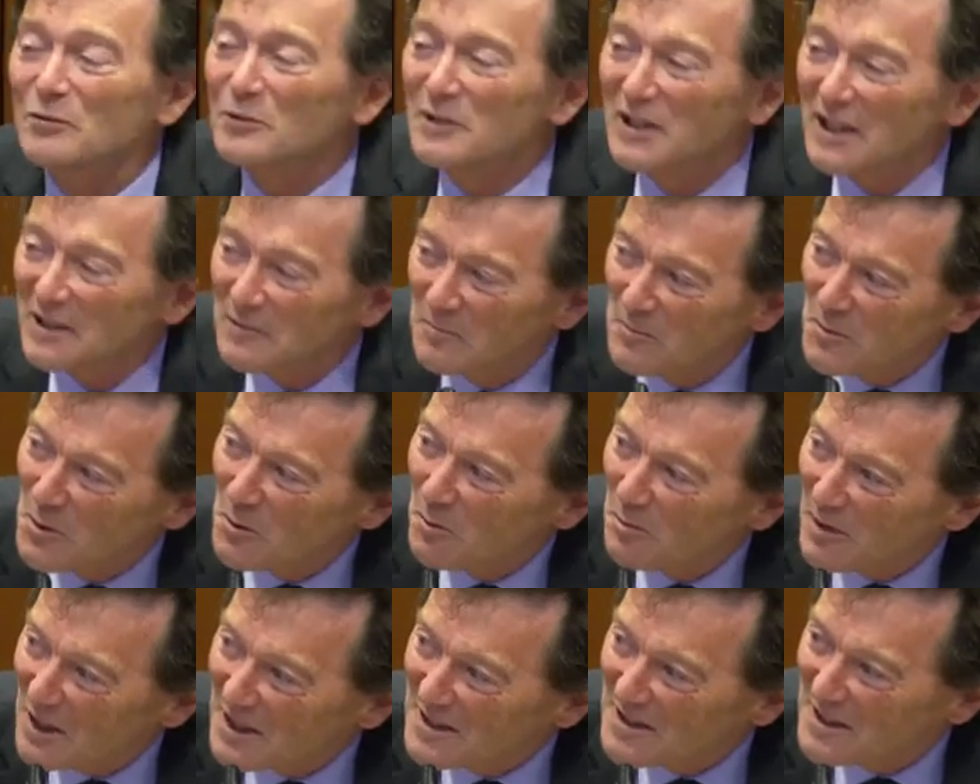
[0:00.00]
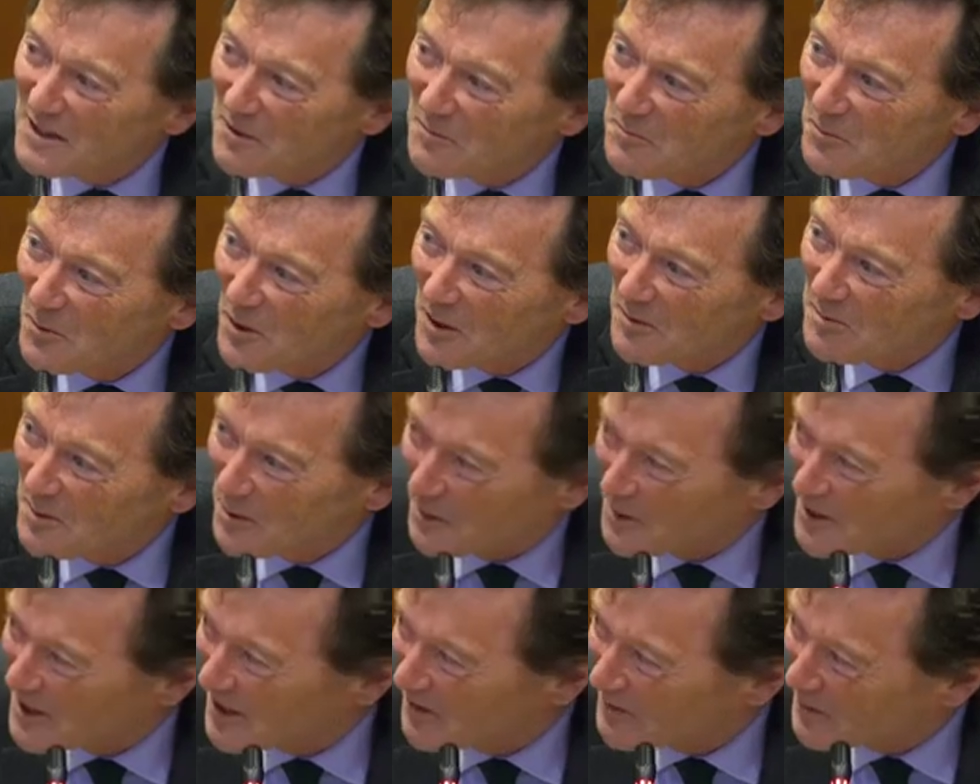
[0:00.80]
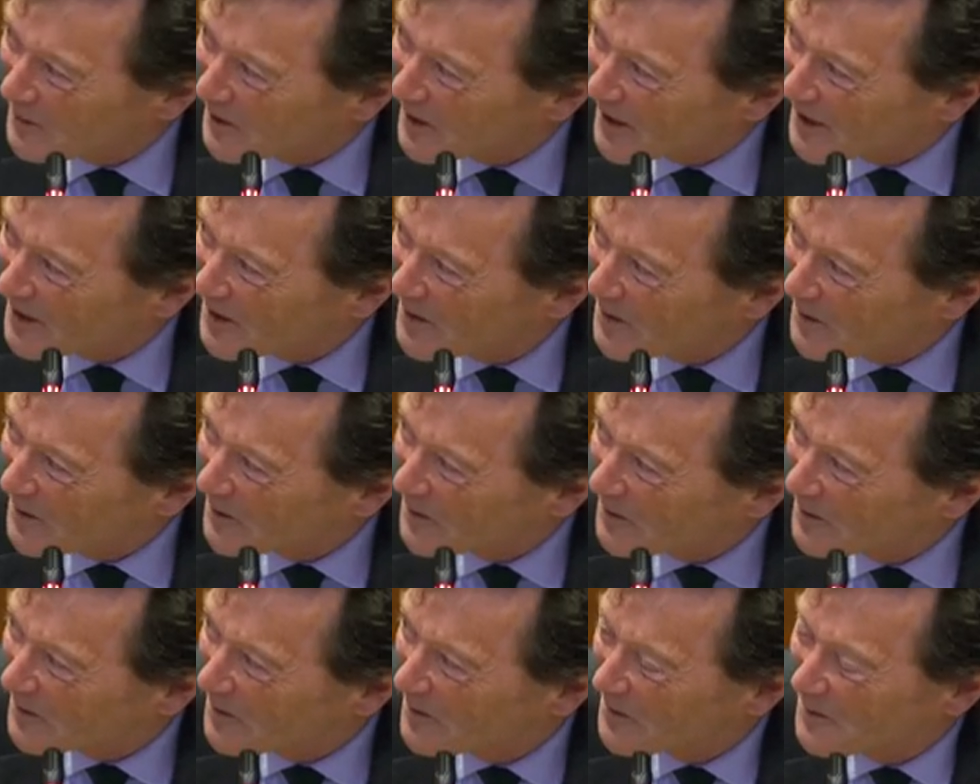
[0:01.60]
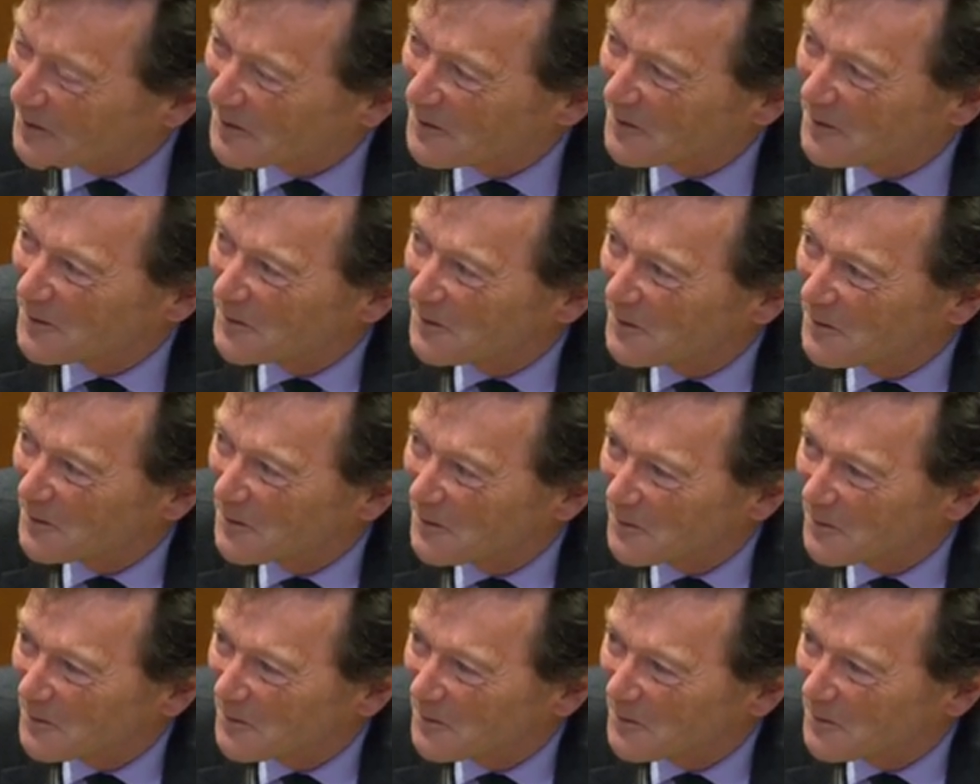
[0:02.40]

Alors vous êtes mieux placé que moi pour savoir que